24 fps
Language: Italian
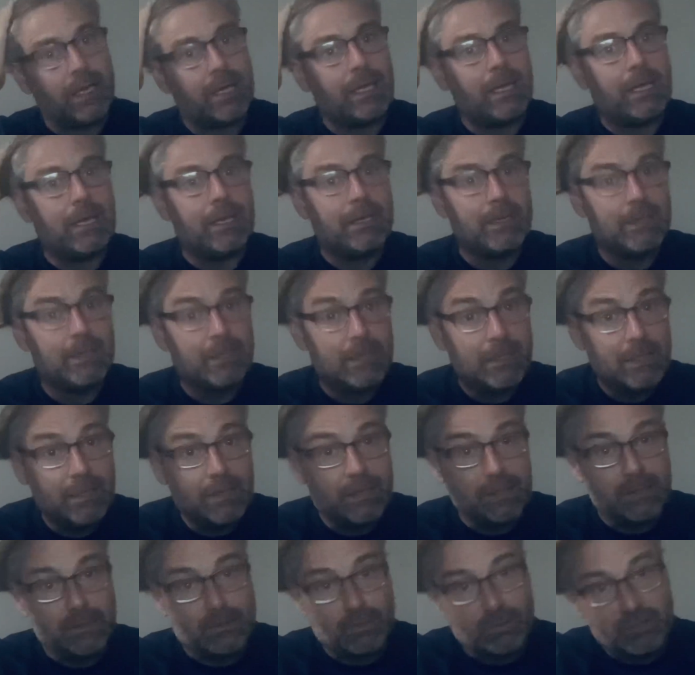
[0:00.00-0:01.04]
che
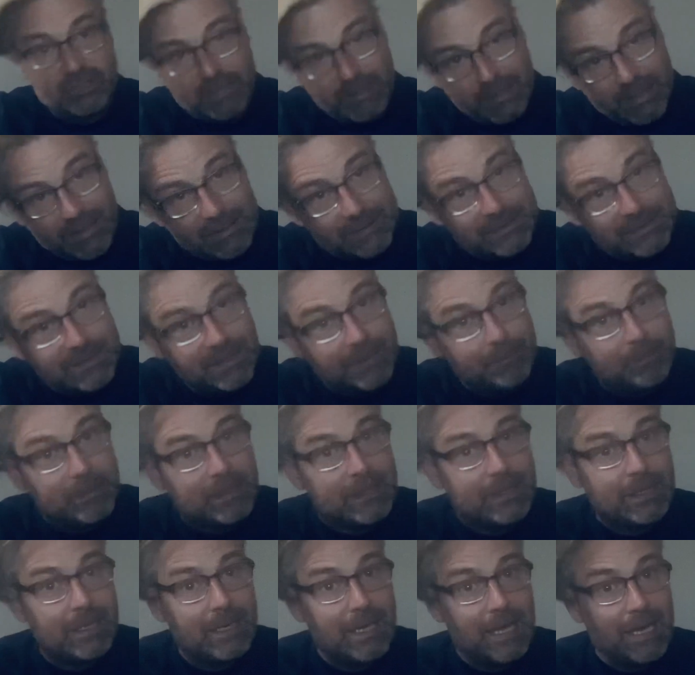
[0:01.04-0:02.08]
retrocedesse
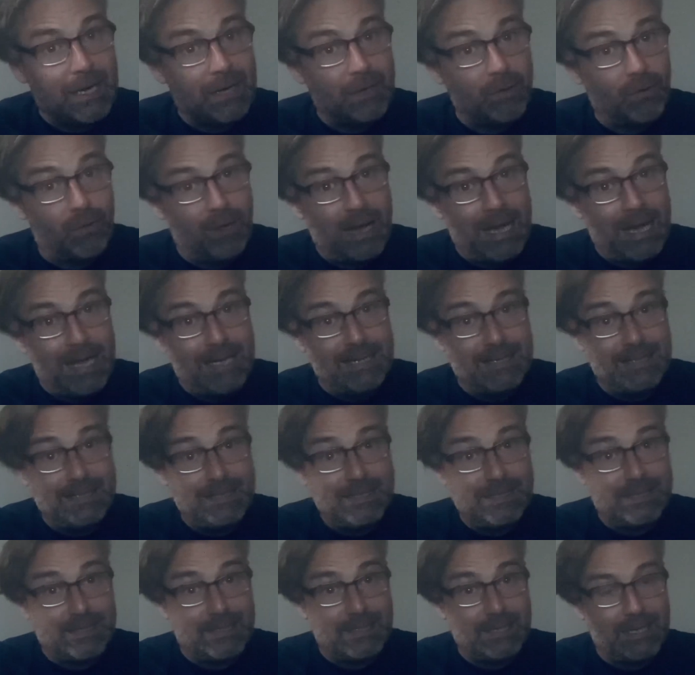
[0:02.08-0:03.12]
perché erano
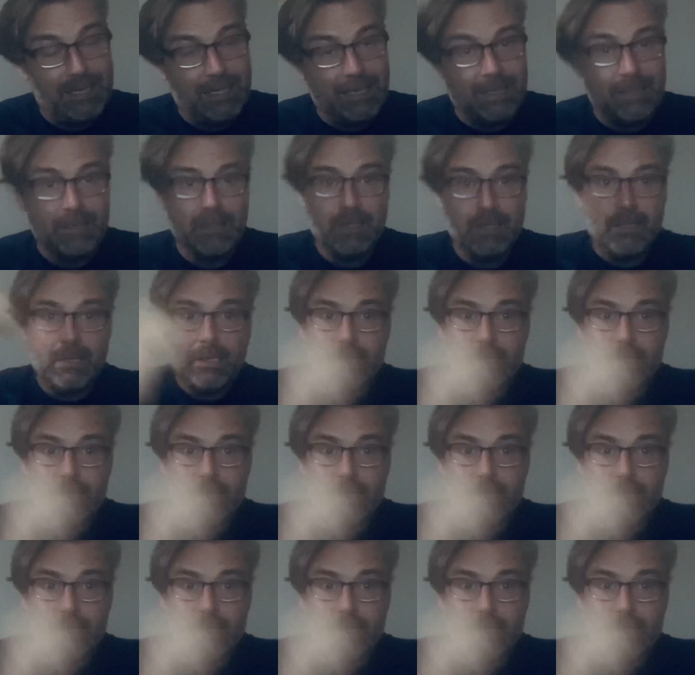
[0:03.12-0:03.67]
anni che